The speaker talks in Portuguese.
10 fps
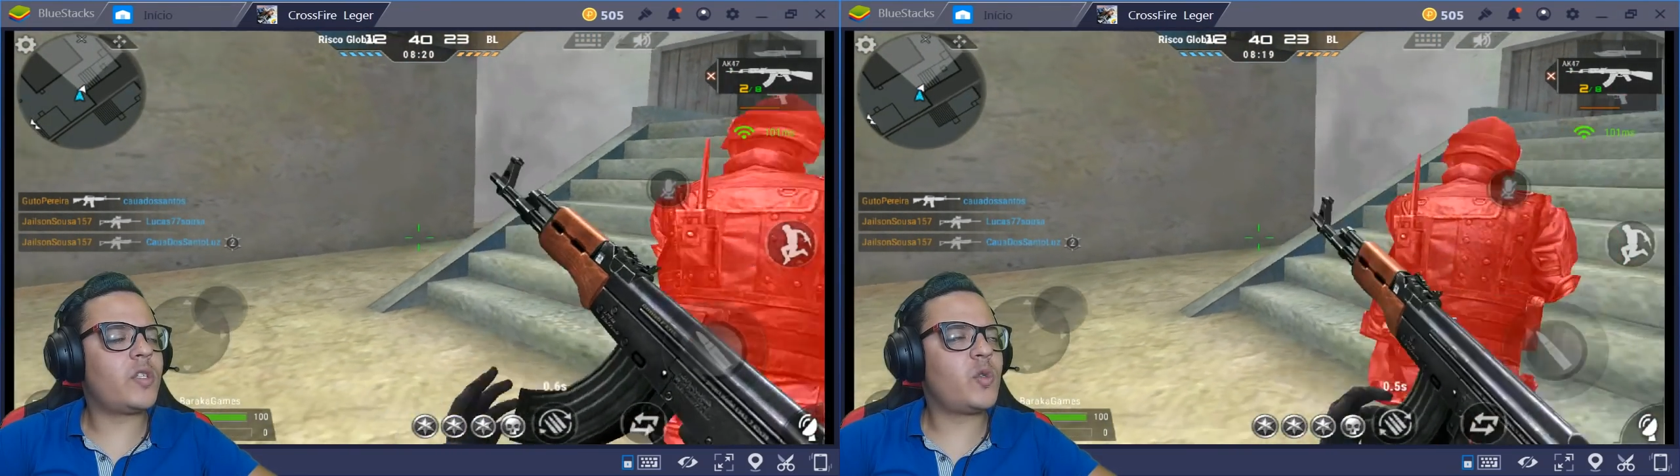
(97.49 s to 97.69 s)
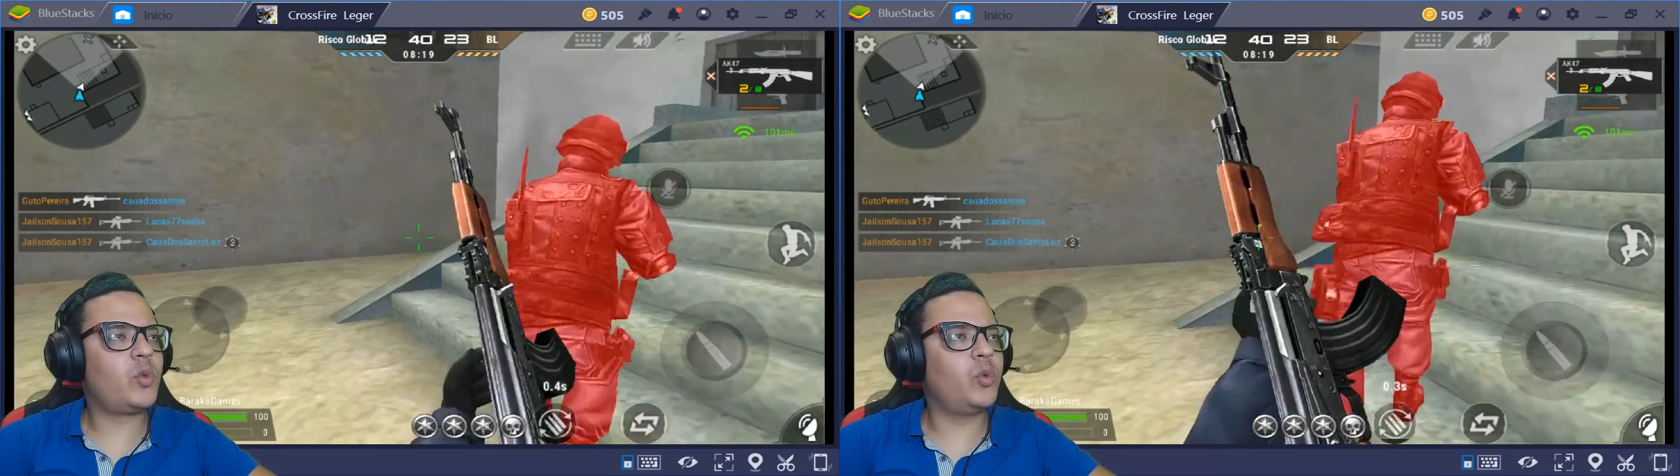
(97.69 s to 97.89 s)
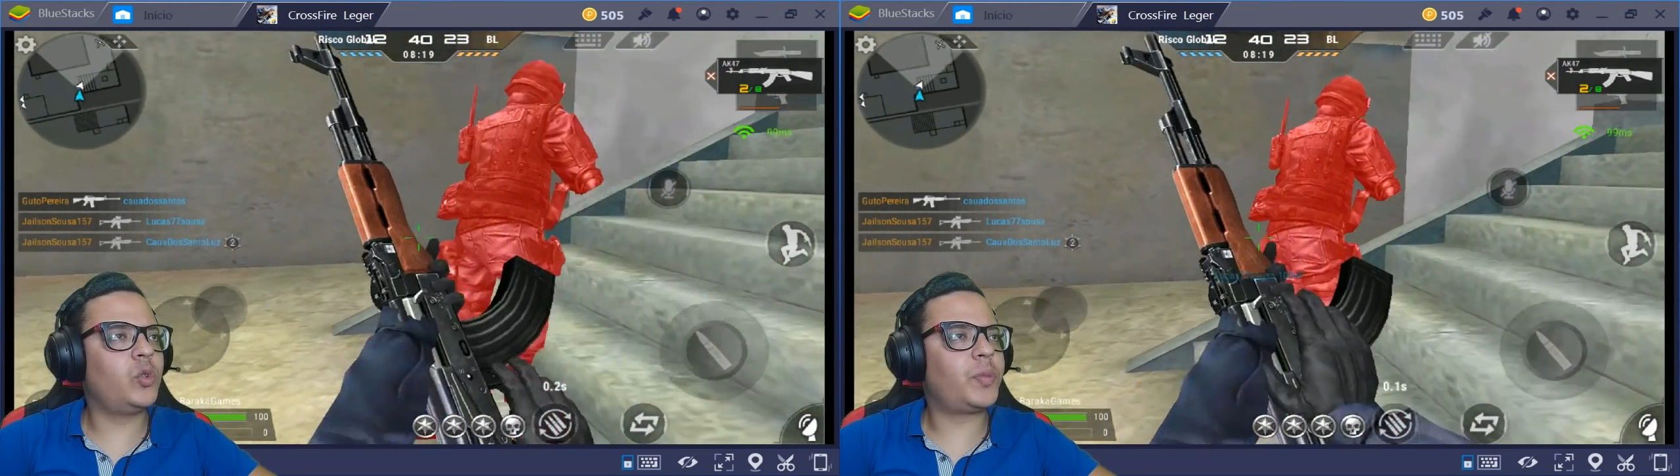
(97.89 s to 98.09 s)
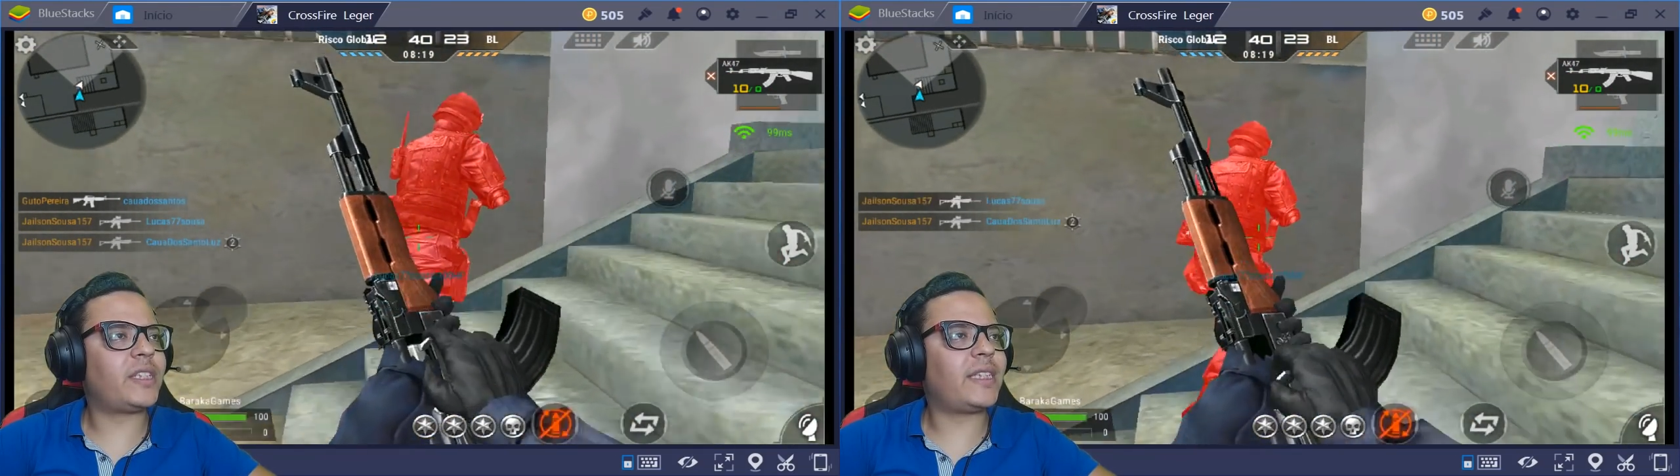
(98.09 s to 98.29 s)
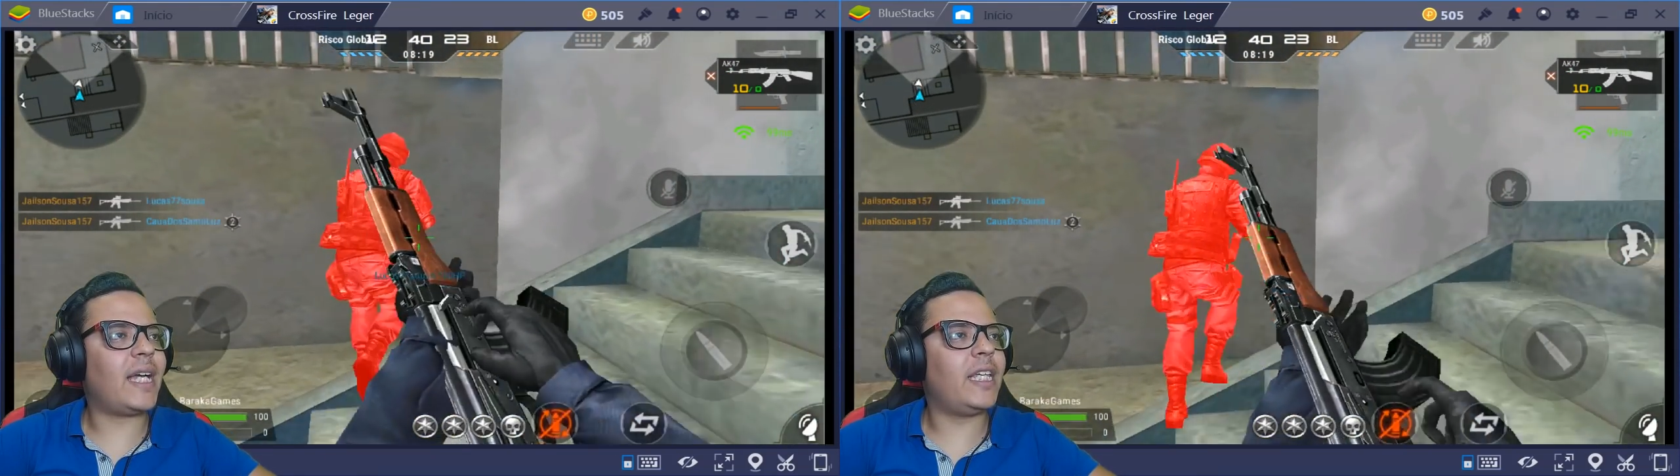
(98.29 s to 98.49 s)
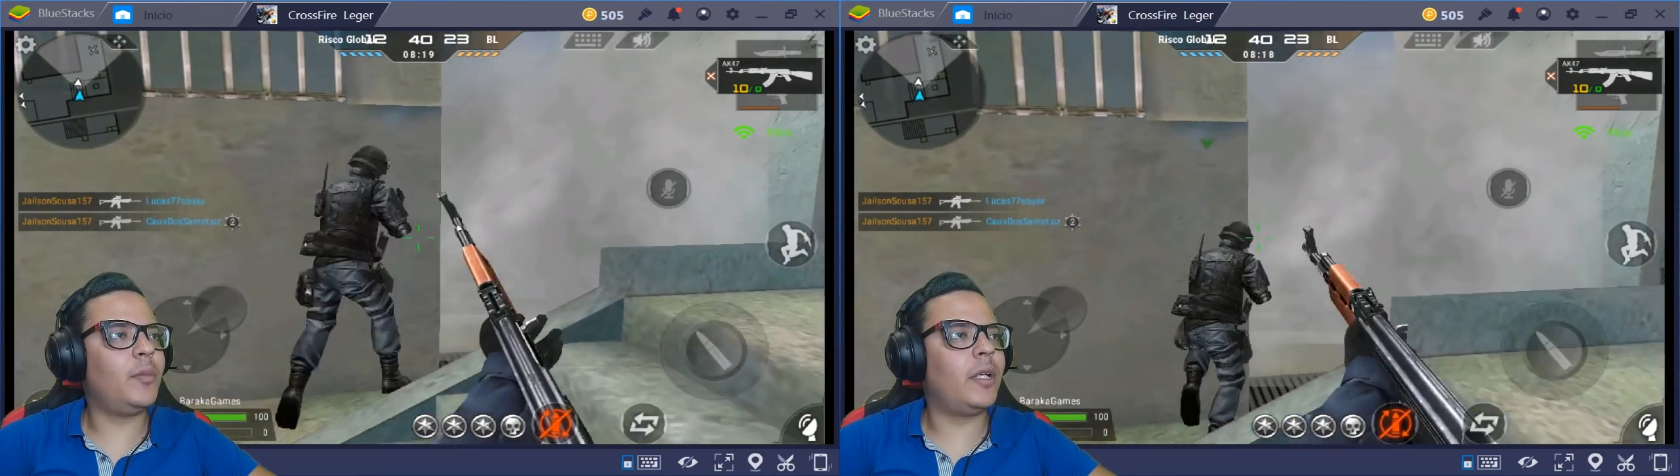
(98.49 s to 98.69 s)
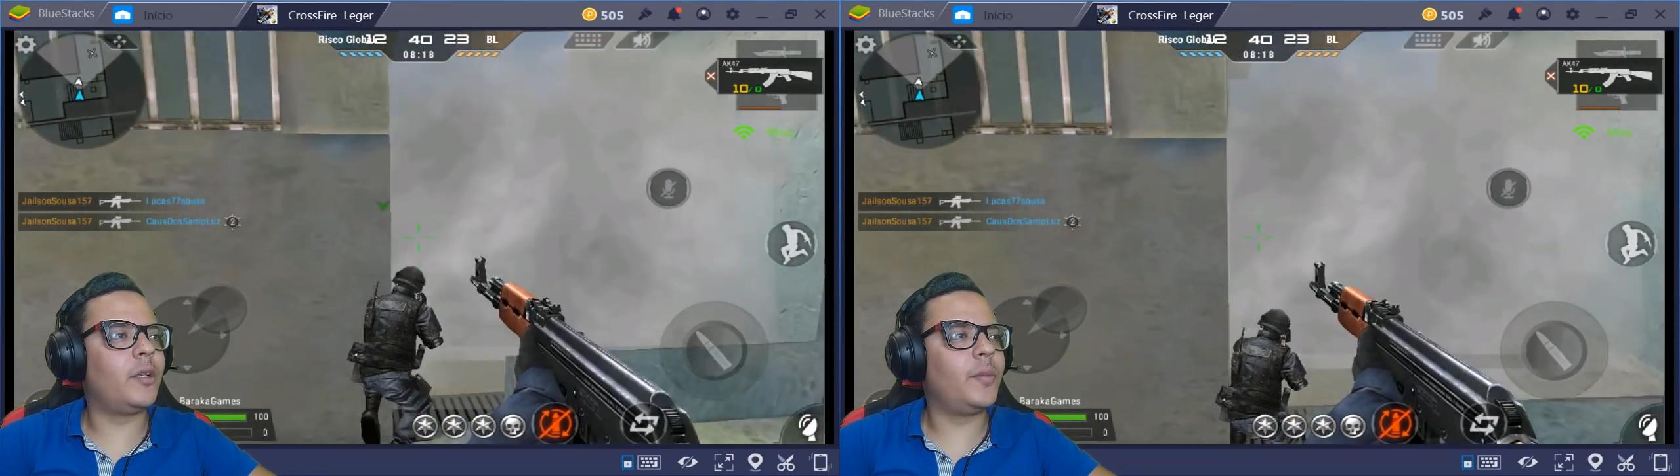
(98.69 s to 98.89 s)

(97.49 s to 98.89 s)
isso tudo pra sair, mano.